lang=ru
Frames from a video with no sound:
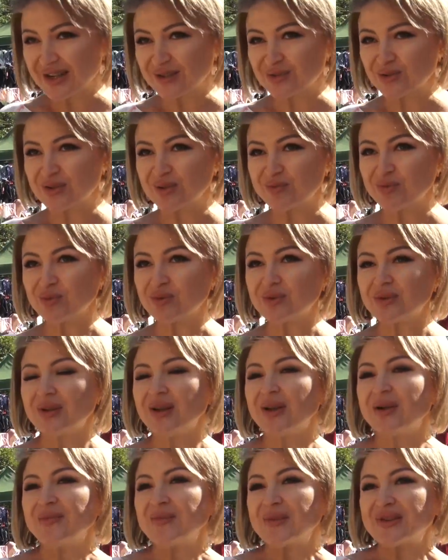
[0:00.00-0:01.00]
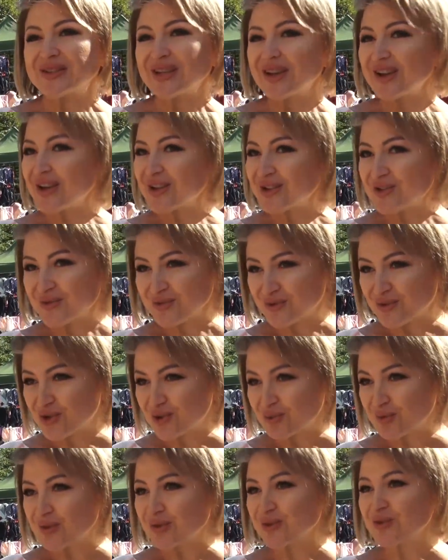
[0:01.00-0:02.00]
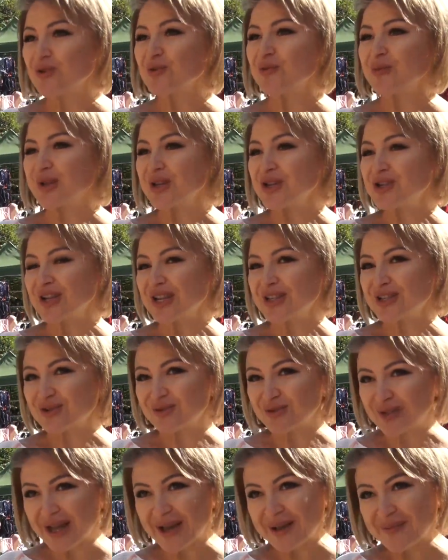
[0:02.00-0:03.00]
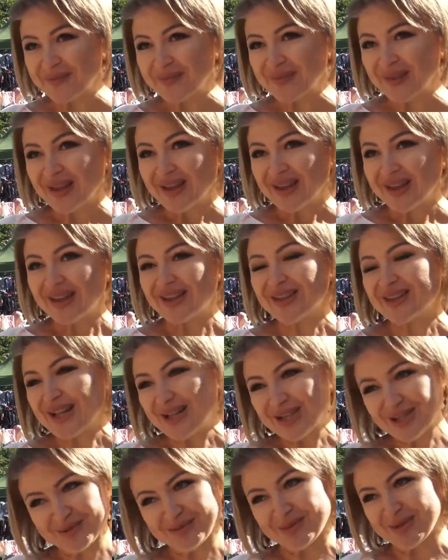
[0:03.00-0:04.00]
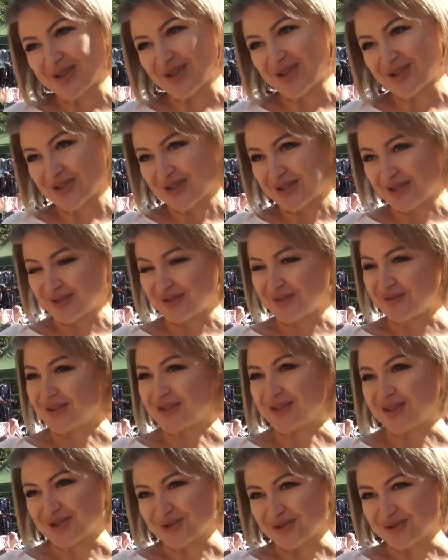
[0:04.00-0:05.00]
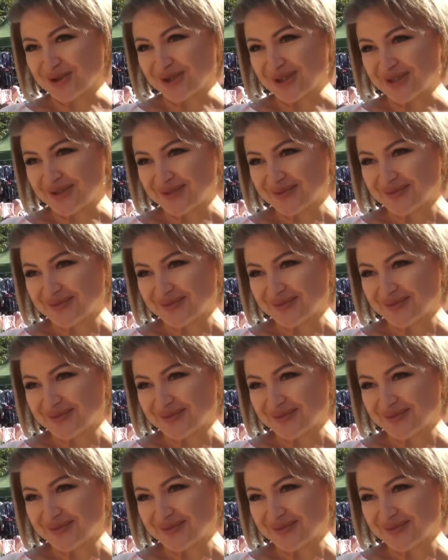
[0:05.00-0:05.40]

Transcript: которые будут заканчивать учебу и снова приезжать сюда и дальше продолжать развивать наш город.